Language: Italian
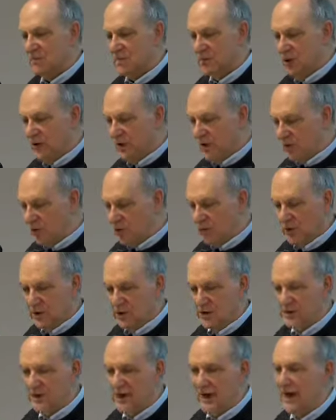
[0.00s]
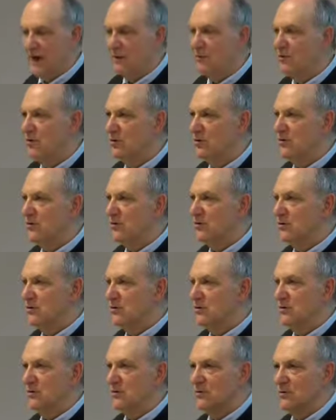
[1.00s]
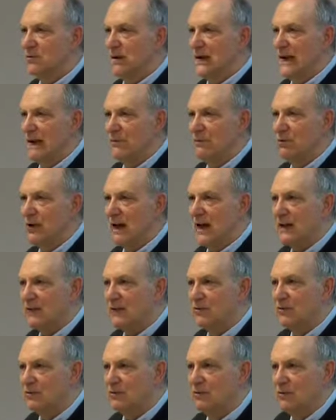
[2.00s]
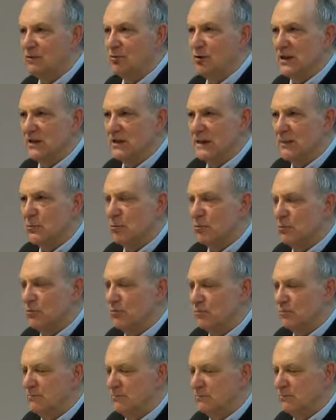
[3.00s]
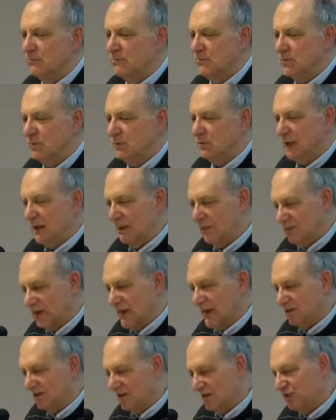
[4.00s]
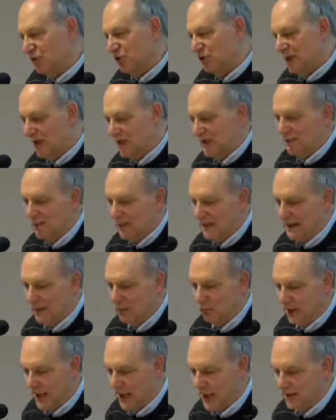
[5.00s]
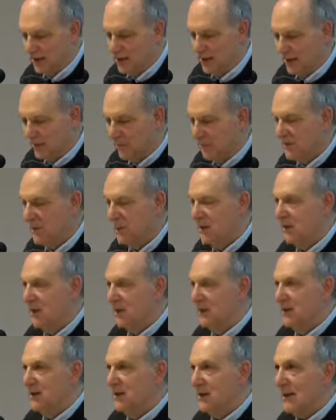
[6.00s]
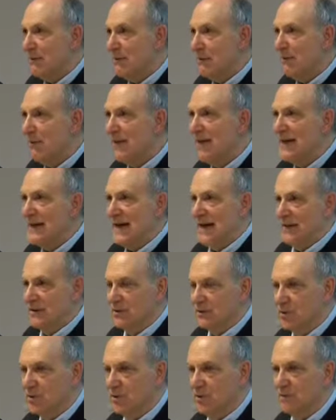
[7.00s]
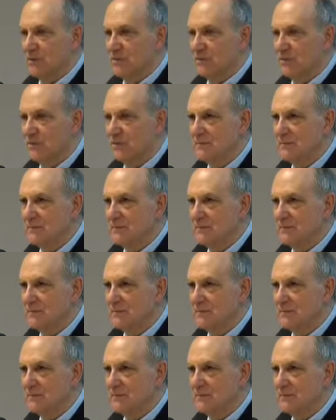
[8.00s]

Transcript: Cioè noi stiamo oh, elaborando, cioè stiamo, um, non elaborando, sono già elaborati, stiamo applicando